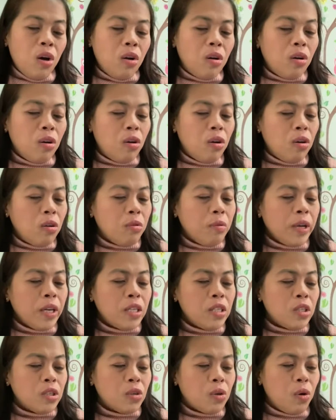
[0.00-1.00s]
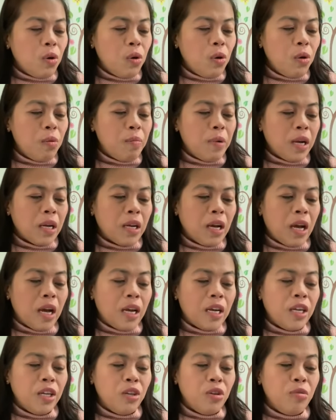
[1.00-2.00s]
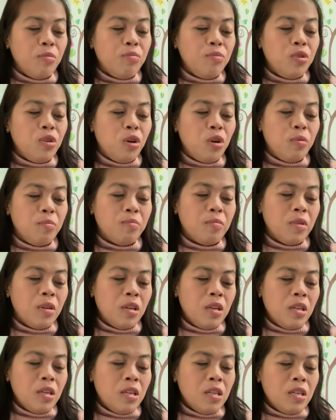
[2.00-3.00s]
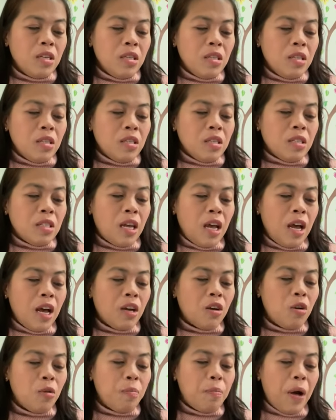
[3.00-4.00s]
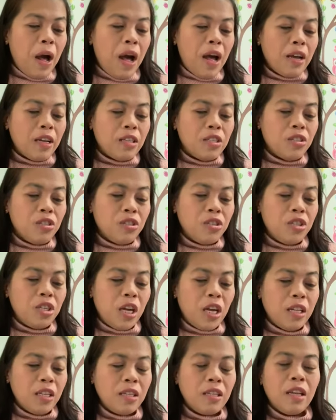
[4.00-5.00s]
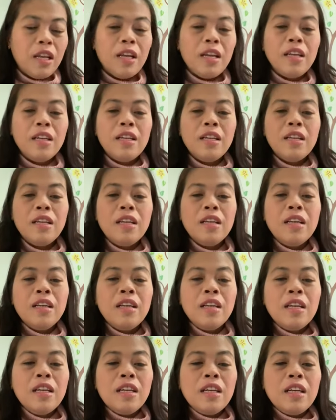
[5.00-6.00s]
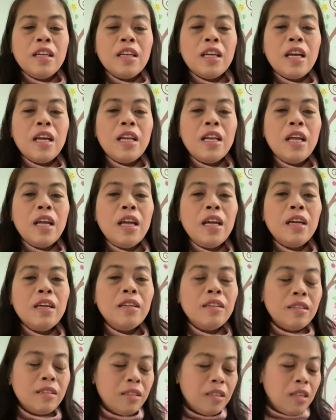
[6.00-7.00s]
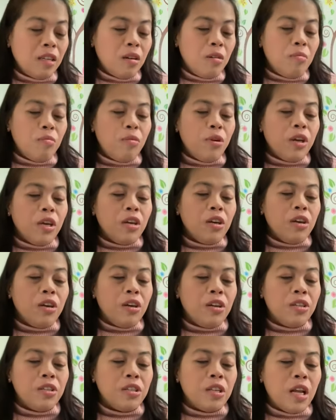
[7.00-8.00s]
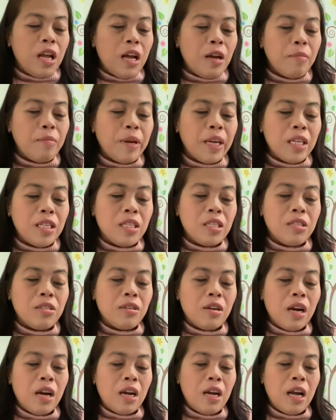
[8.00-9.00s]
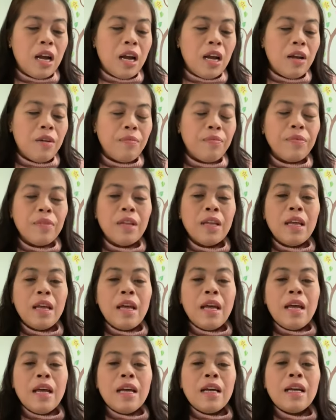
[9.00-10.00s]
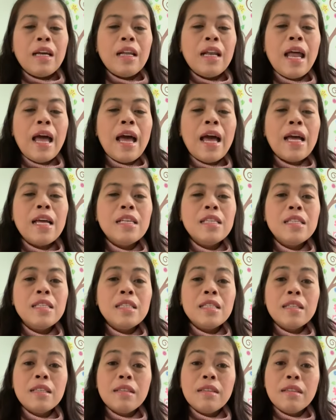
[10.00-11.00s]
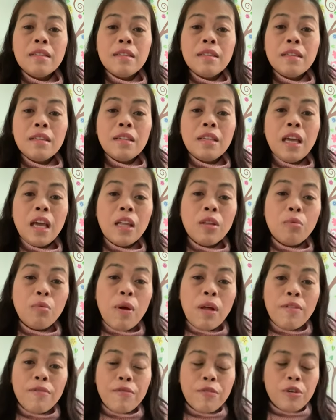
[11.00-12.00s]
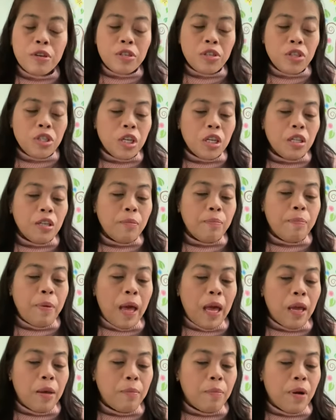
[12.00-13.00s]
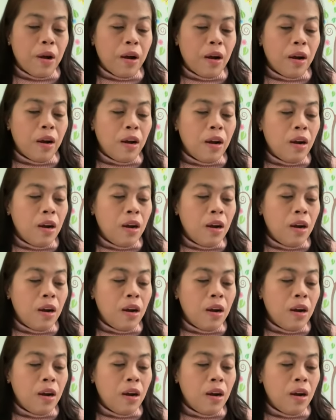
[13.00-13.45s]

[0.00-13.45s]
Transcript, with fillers: Always ko makahinomdom sa ako pa ang estudyante kanang moingon ang maestra nga class get one fourth sheet of paper